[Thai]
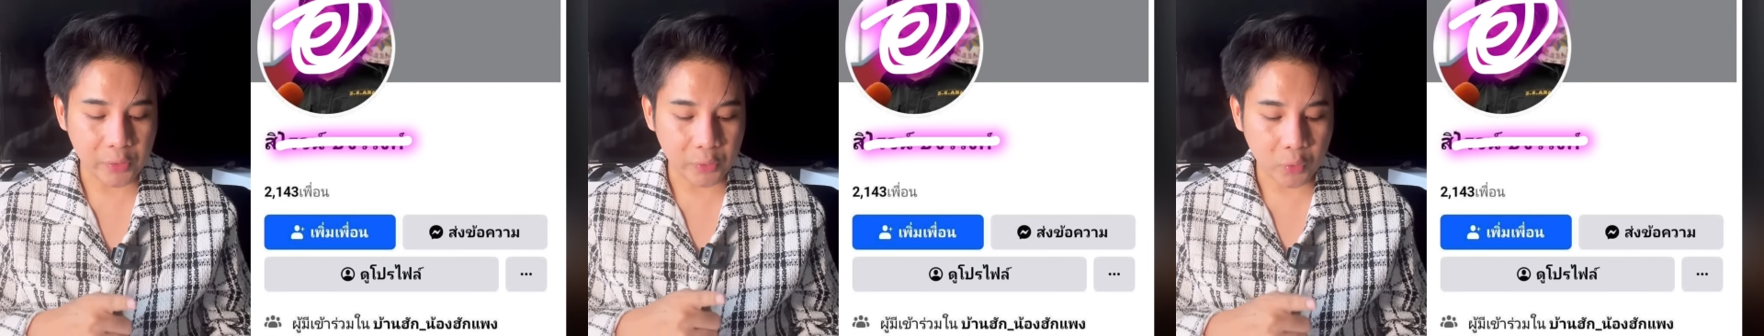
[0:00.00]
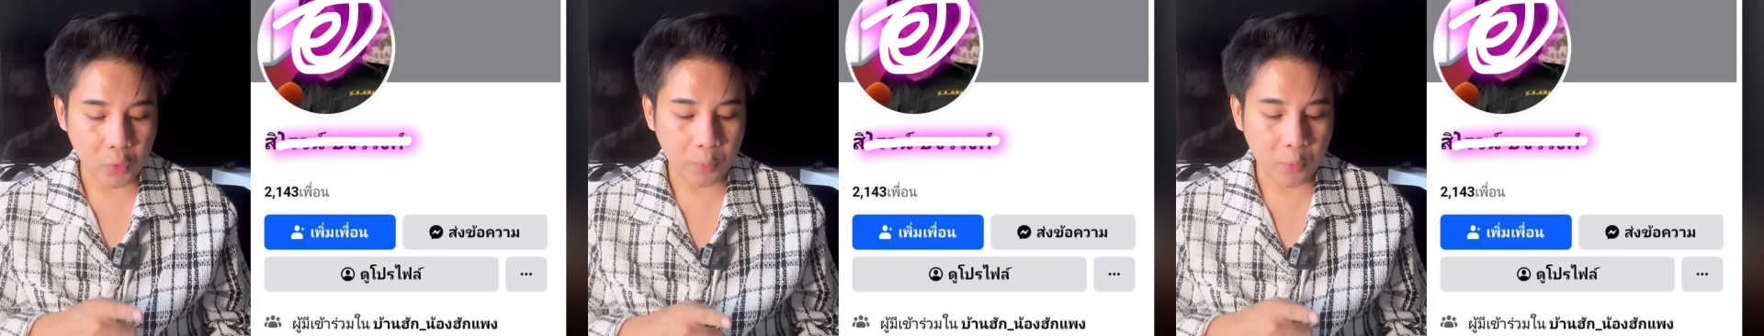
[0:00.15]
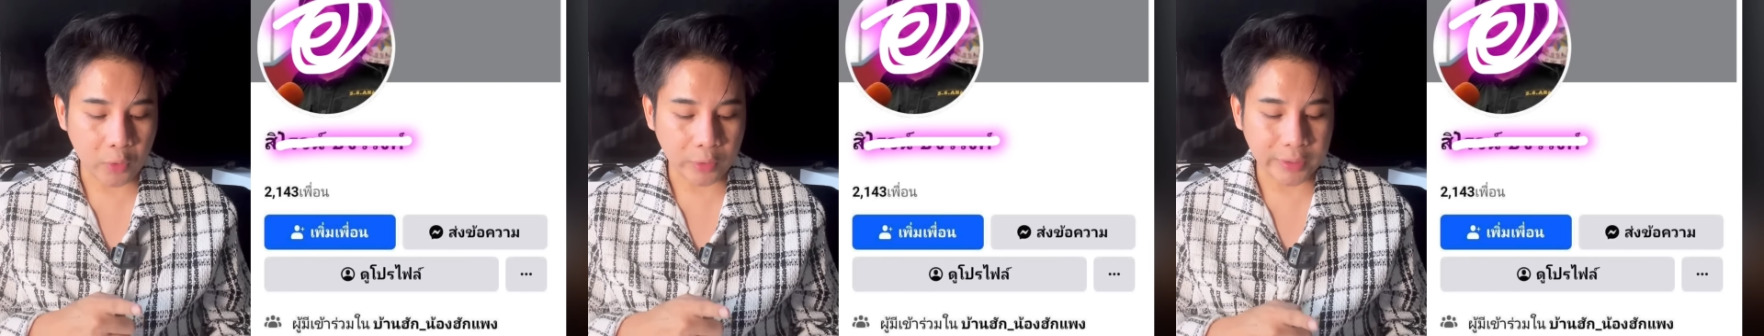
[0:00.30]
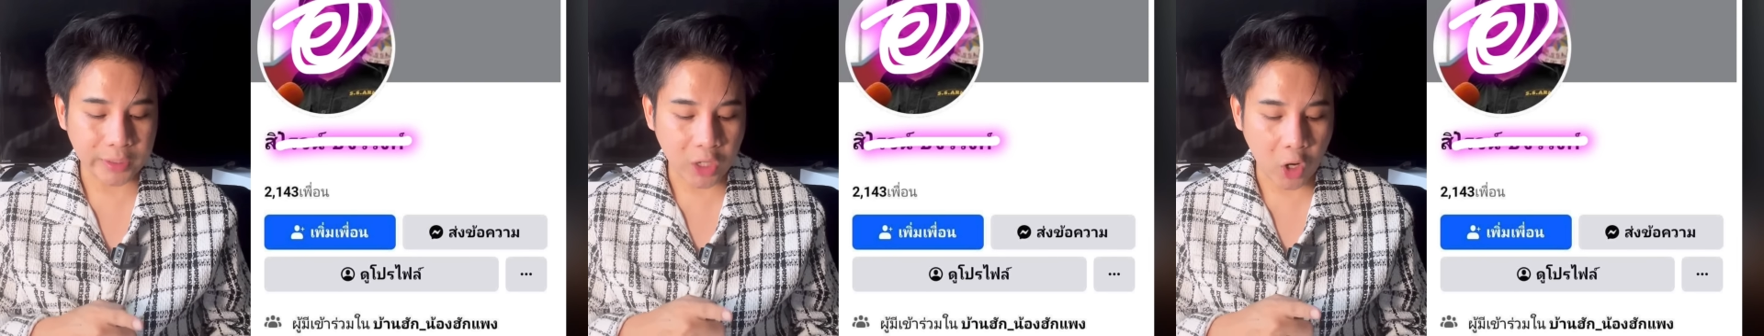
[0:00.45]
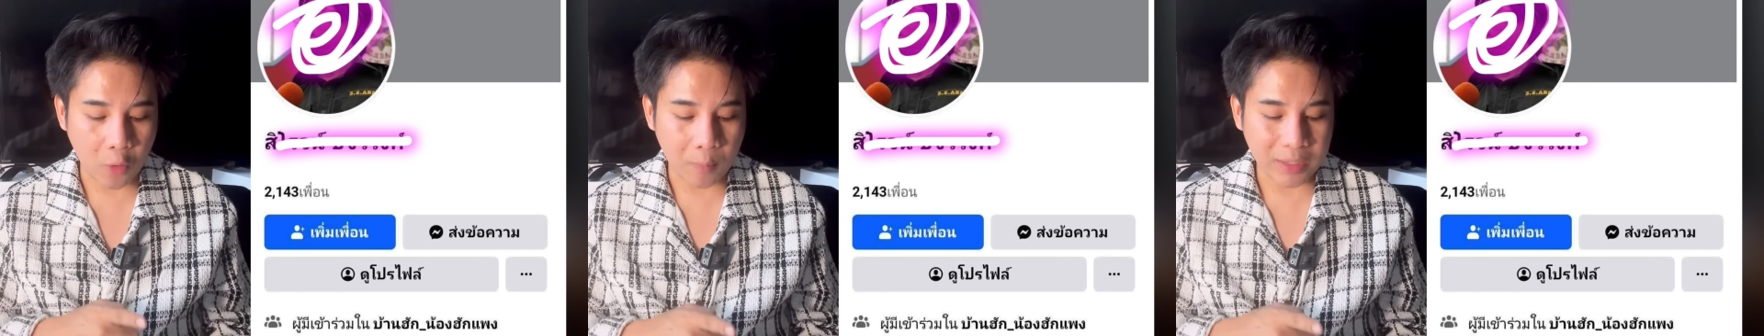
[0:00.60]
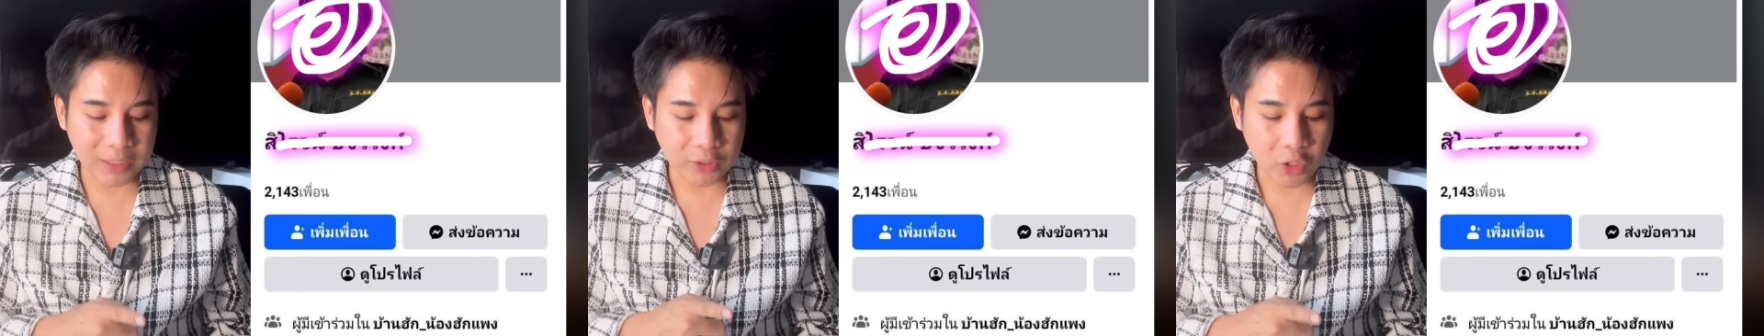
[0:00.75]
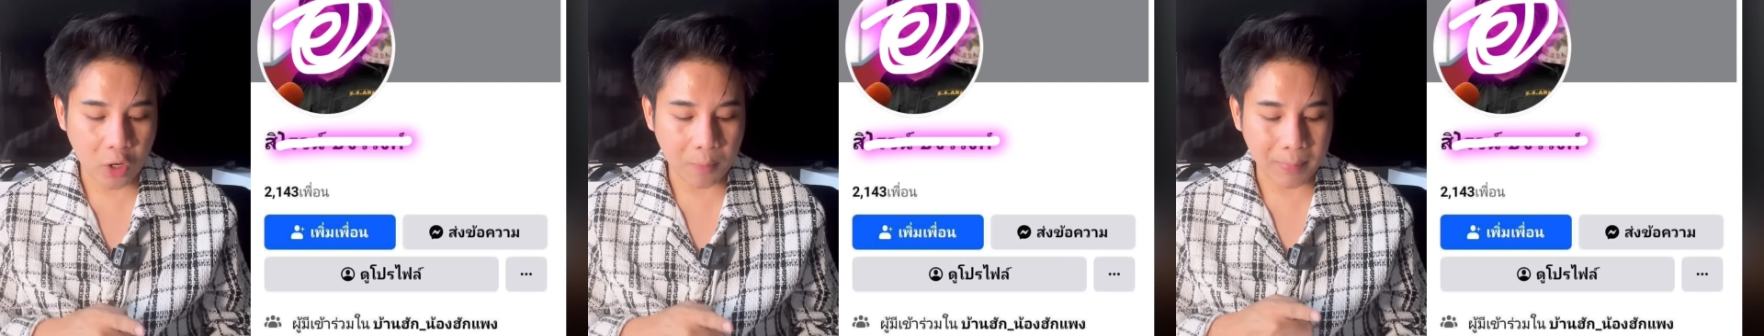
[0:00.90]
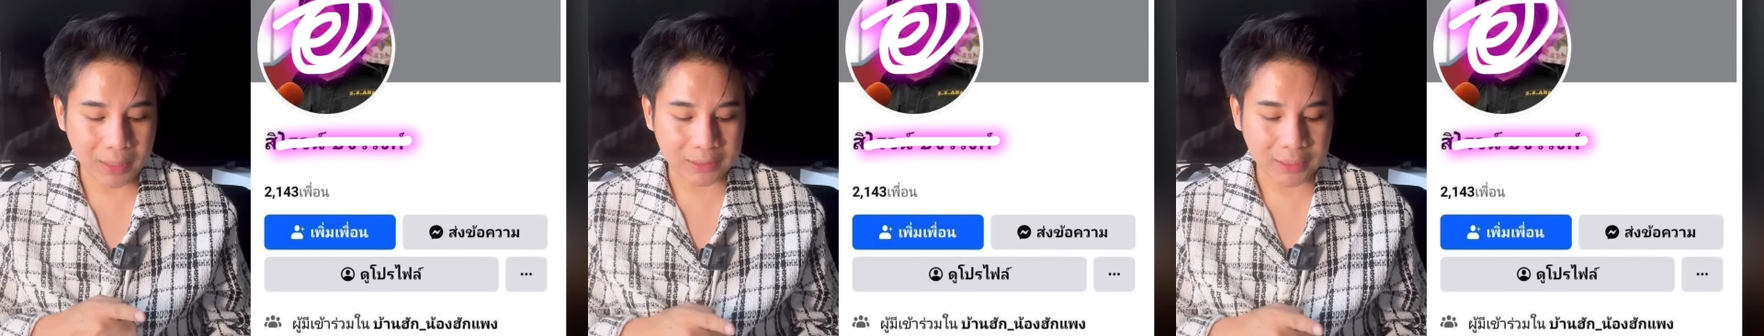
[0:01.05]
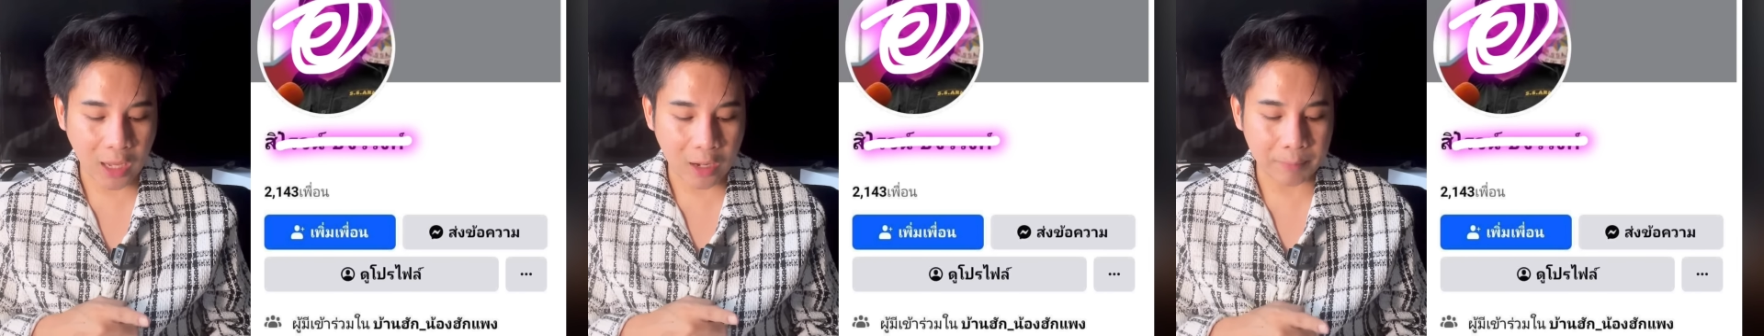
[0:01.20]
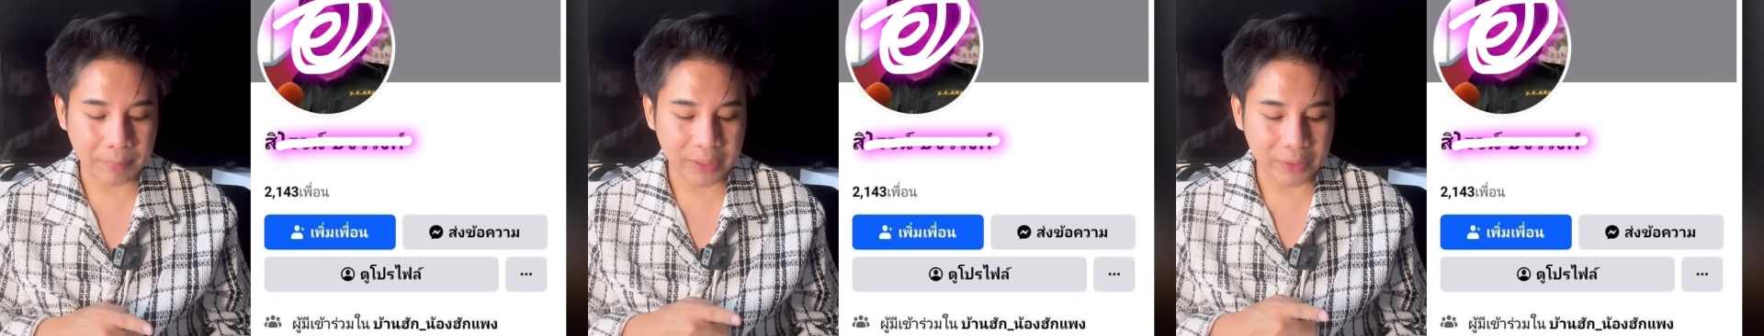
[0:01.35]
รูปคนที่เขาไม่ชอบมา
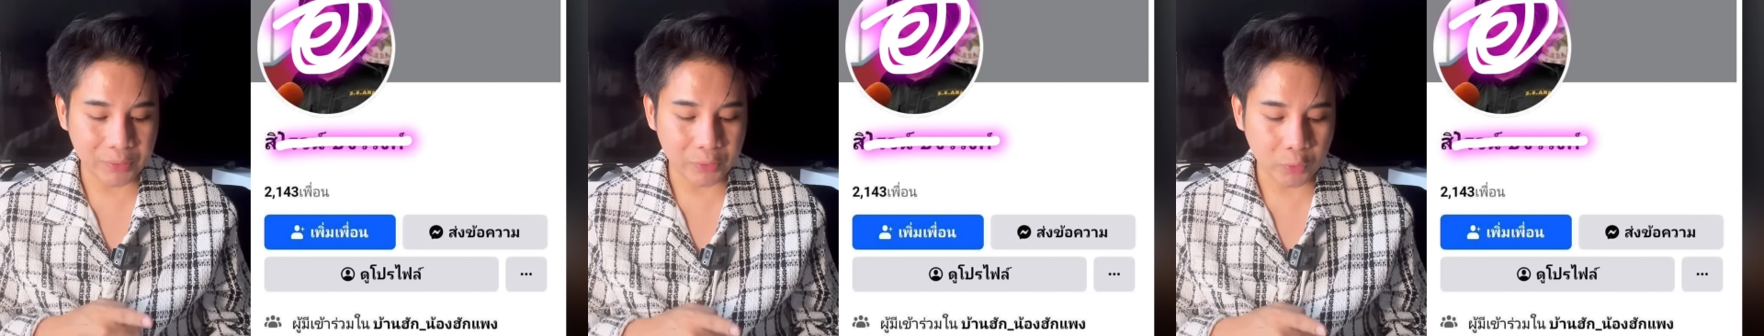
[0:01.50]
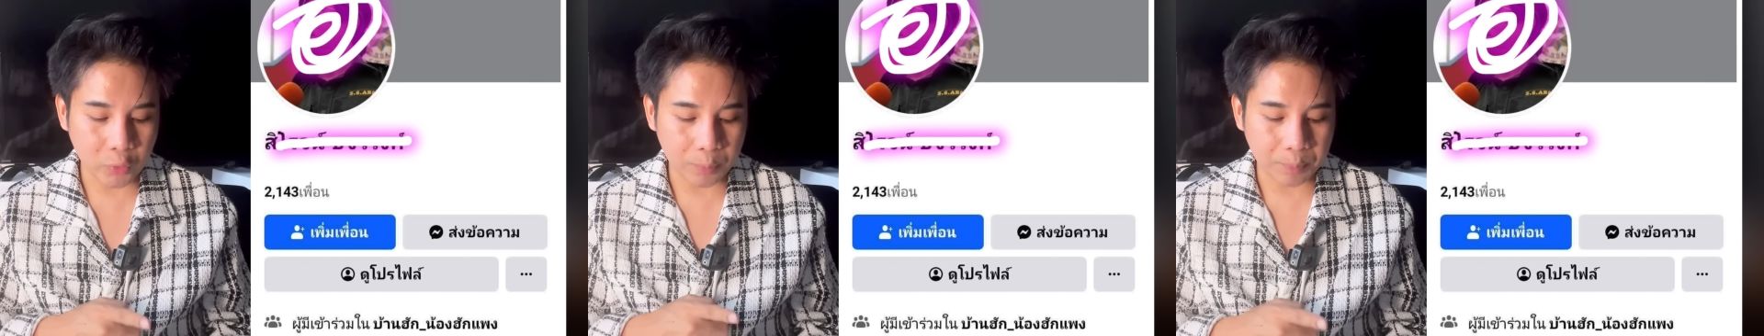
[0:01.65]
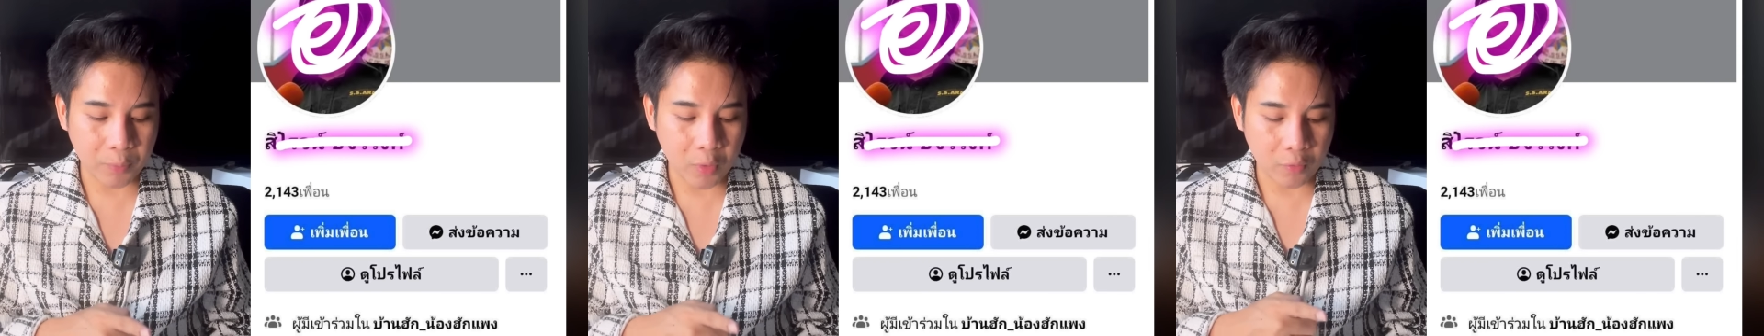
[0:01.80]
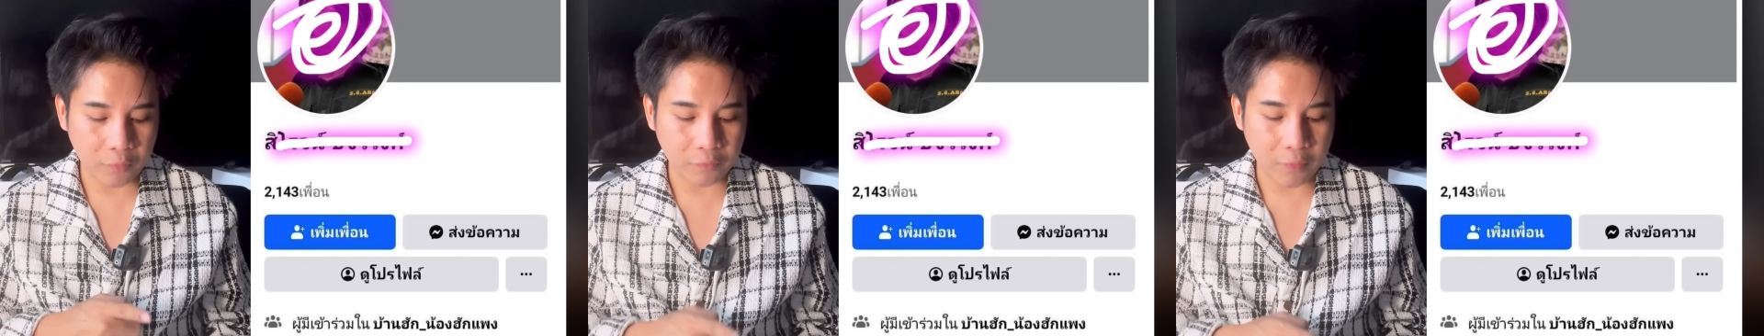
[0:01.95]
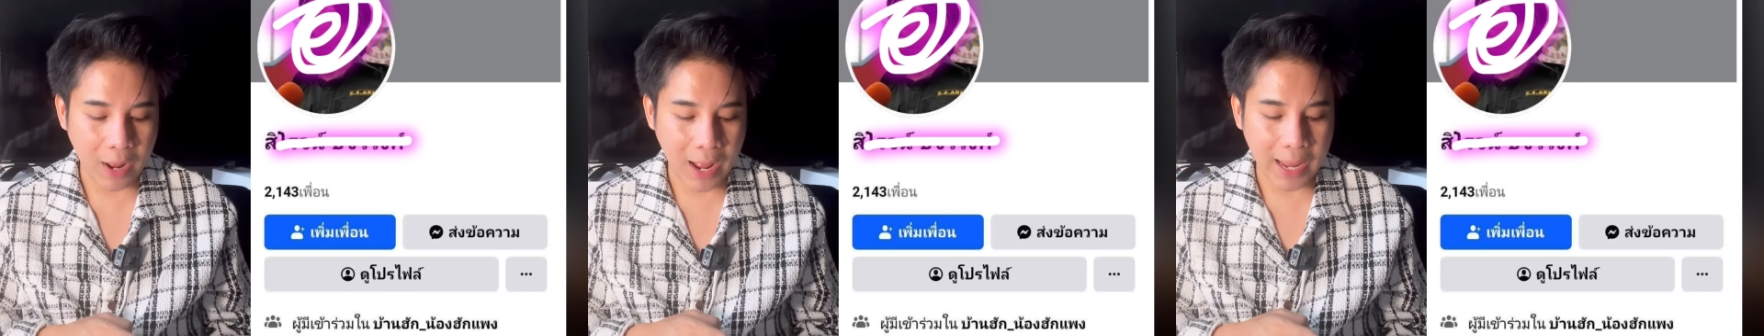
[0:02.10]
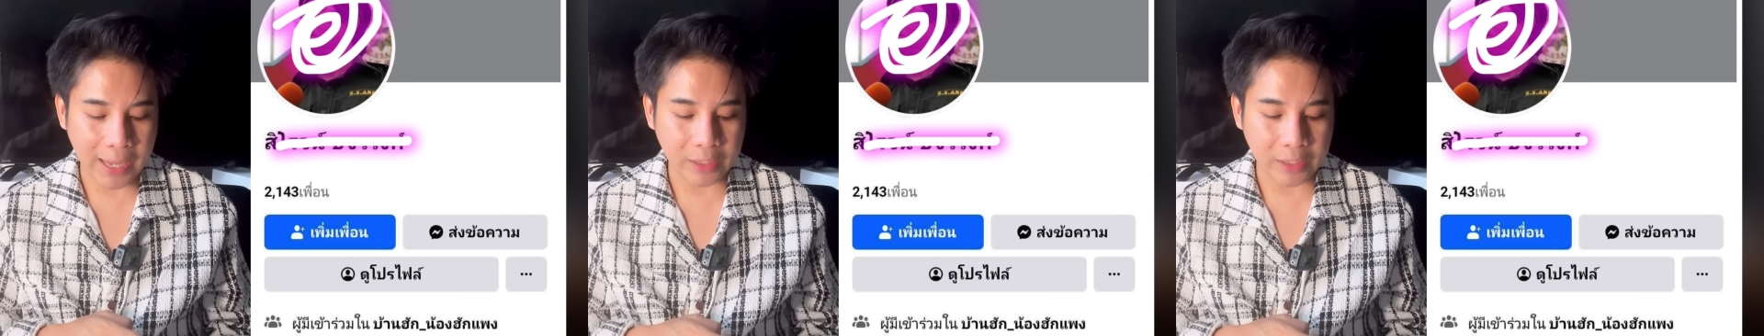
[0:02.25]
ตั้งเป็นรูปโปรไฟ